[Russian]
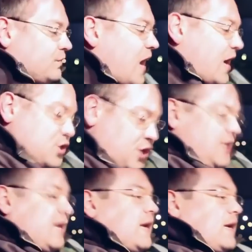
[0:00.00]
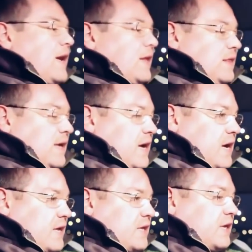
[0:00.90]
Да, GTR
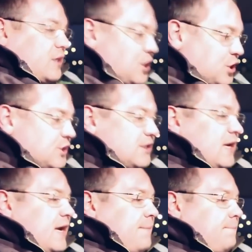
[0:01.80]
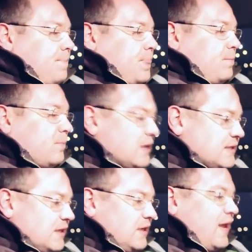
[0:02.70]
это техническая
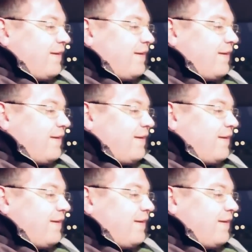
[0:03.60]
мысль,